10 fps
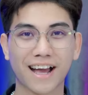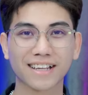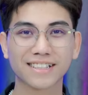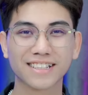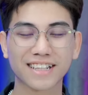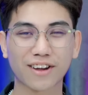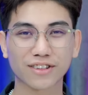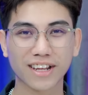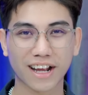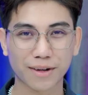Hi, xin
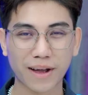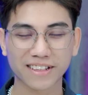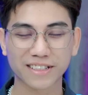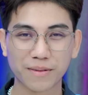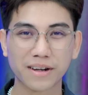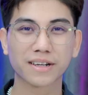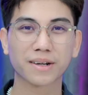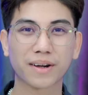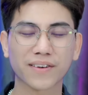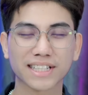chào tất cả các bạn. Chào mừng
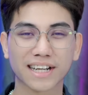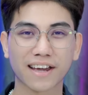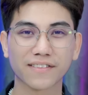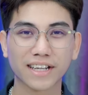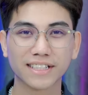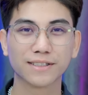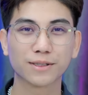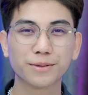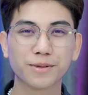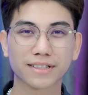các bạn quay trở lại với kênh
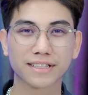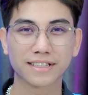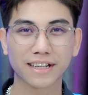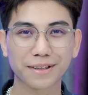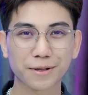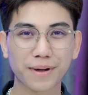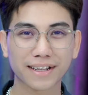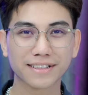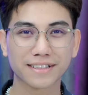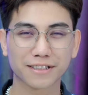YouTube của sửa chữa laptop
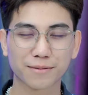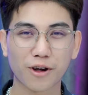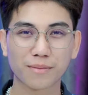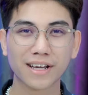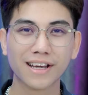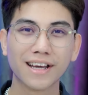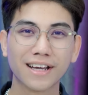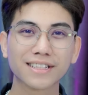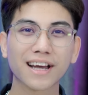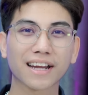hai mươi bốn giờ chấm com.
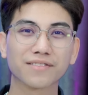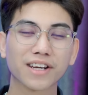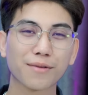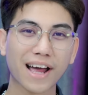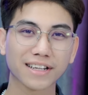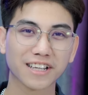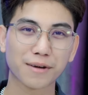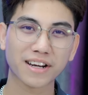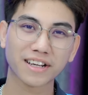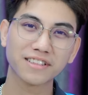Chắc hẳn với các bạn thì
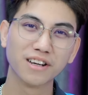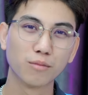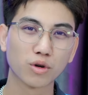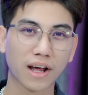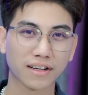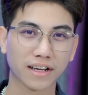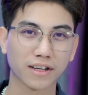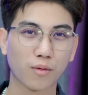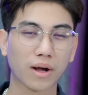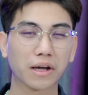các bạn đã từng một lần này,
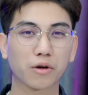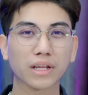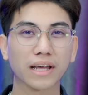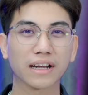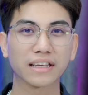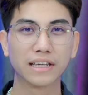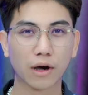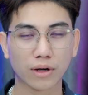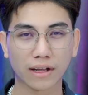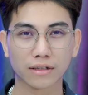hoặc là có thể là
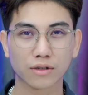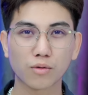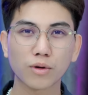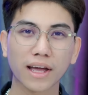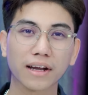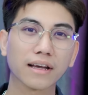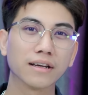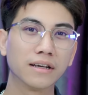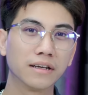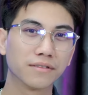nhiều lần, cũng có thể là
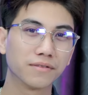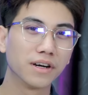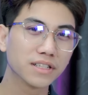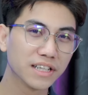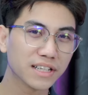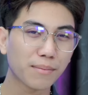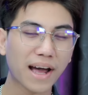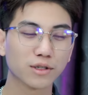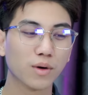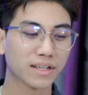với chính các
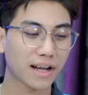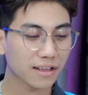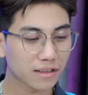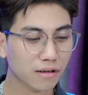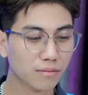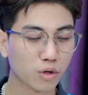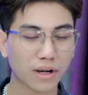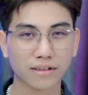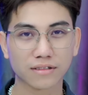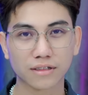bạn luôn đã từng một
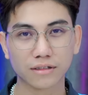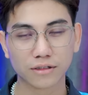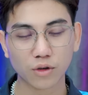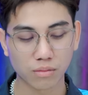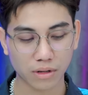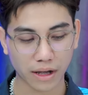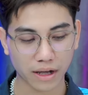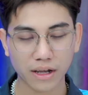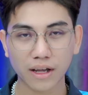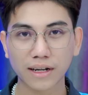lần sử dụng
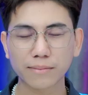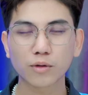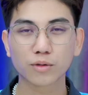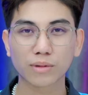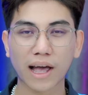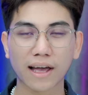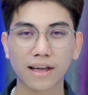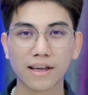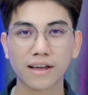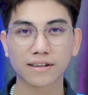cái laptop chúng ta
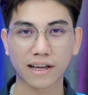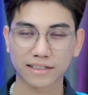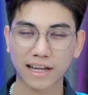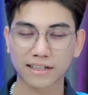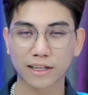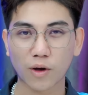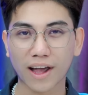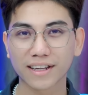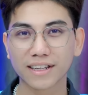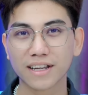để sạc điện thoại.